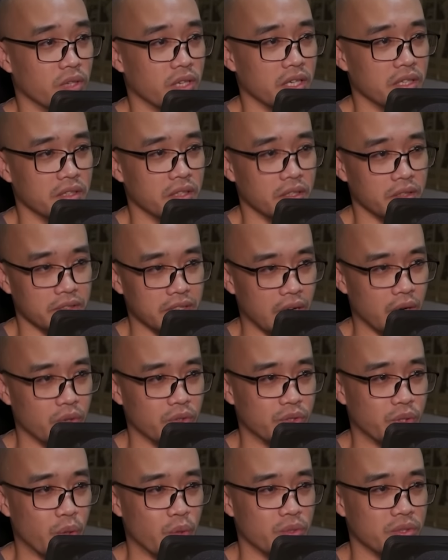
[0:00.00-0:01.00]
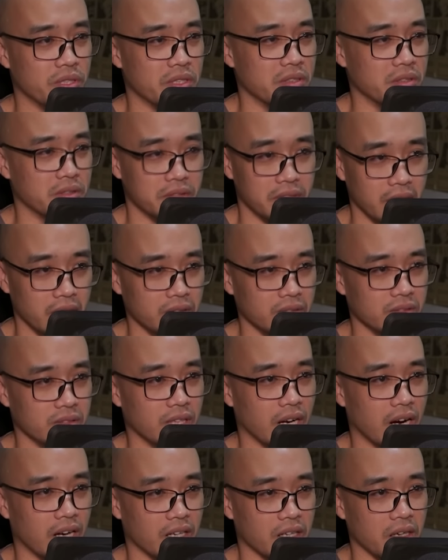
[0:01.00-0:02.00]
Tầm nửa ngày sau, một
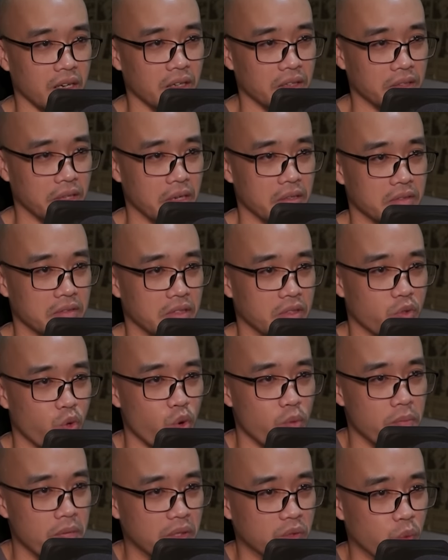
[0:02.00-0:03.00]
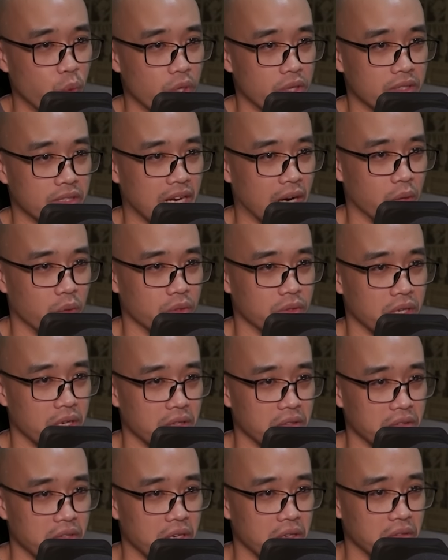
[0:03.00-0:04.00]
đạo mệnh lệnh từ tổng đàn Minh Nguyệt Giáo ban
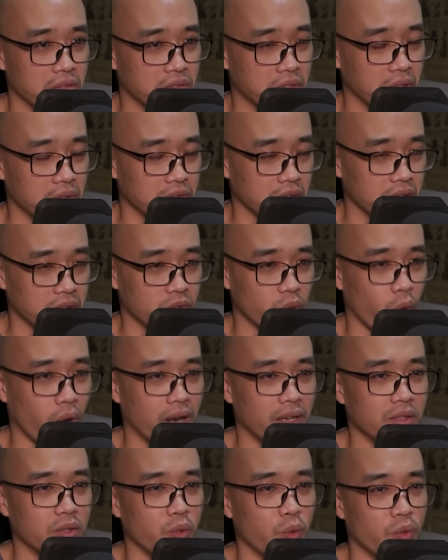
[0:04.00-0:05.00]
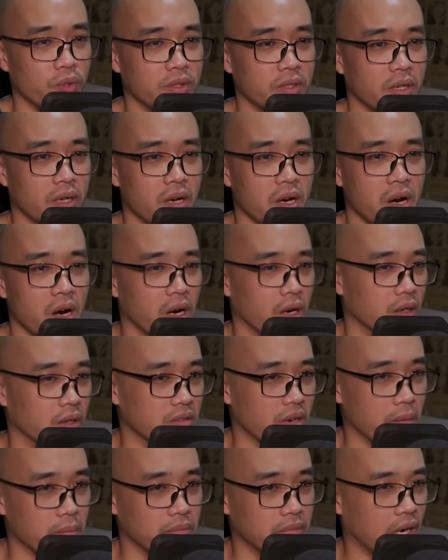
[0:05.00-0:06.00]
bố ra, rất nhanh truyền khắp toàn
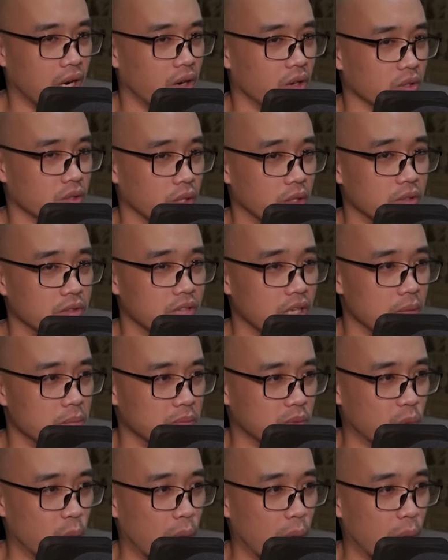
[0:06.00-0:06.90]
bộ cổ quốc Tây Hạ.